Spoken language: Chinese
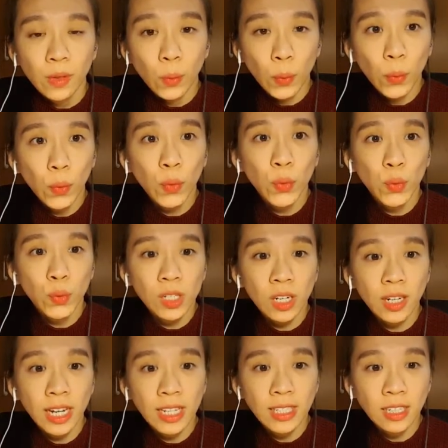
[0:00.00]
哦，这
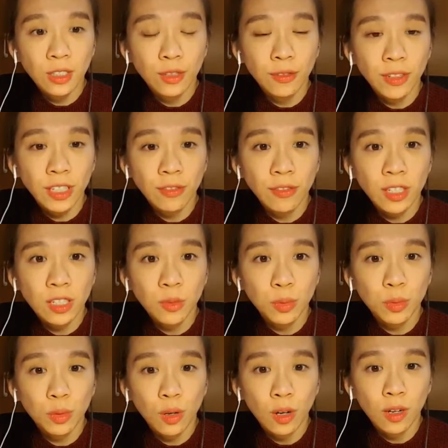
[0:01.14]
样看起来也是非常非常的不
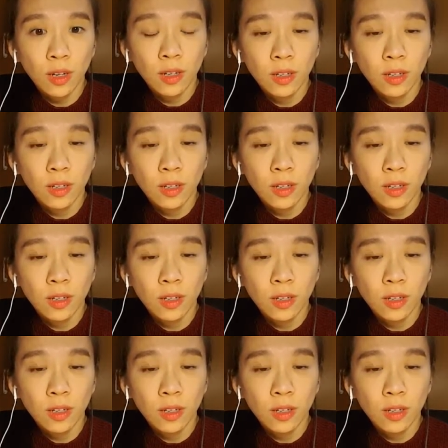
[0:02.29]
错。